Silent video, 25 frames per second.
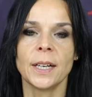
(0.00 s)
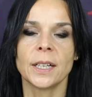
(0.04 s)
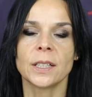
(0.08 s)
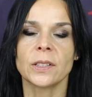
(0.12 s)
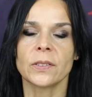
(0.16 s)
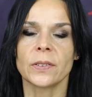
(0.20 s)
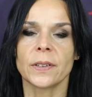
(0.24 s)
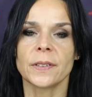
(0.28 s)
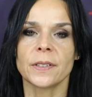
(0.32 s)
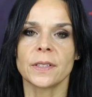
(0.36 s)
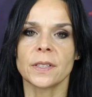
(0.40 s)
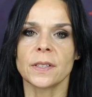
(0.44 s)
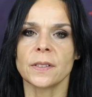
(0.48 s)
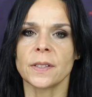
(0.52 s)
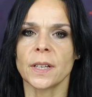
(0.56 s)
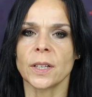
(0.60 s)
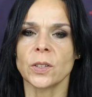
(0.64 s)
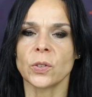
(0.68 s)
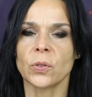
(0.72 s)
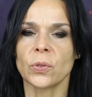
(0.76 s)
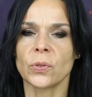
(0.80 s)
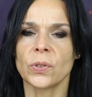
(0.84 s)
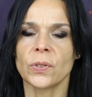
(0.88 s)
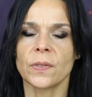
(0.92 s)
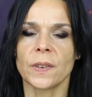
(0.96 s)

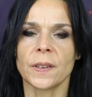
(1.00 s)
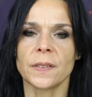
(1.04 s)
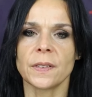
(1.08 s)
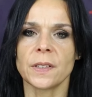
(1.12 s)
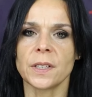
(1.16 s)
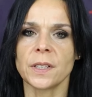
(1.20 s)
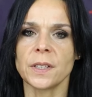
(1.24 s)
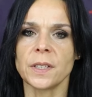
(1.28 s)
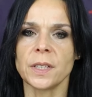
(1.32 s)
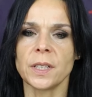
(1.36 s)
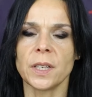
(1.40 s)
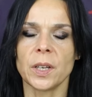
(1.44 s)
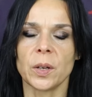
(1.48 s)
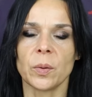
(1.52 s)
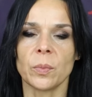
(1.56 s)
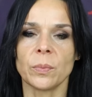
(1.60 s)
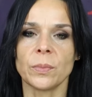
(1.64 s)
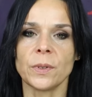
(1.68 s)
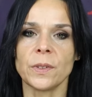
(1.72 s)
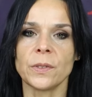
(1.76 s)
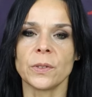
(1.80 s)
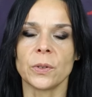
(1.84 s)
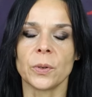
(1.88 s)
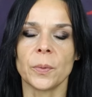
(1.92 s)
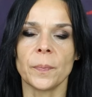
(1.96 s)
2026, die eben
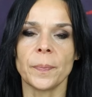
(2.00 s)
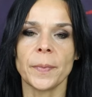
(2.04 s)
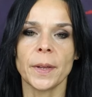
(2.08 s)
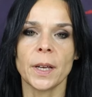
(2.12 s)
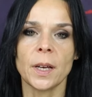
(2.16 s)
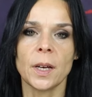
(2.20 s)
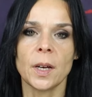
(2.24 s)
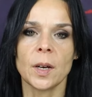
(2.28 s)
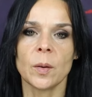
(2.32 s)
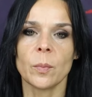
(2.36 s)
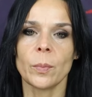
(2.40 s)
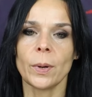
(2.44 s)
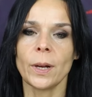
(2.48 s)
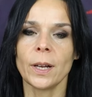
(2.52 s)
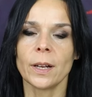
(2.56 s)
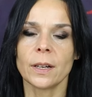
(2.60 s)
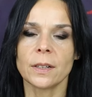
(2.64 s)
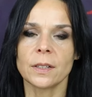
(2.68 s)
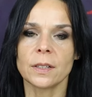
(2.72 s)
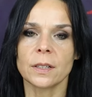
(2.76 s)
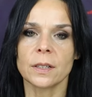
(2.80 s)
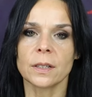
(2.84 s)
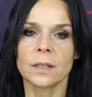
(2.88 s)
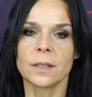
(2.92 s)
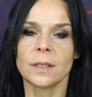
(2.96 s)
diese
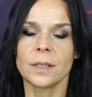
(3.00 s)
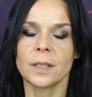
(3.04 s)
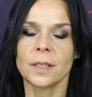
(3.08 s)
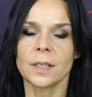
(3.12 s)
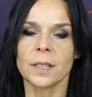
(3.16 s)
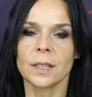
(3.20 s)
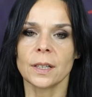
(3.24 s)
bilater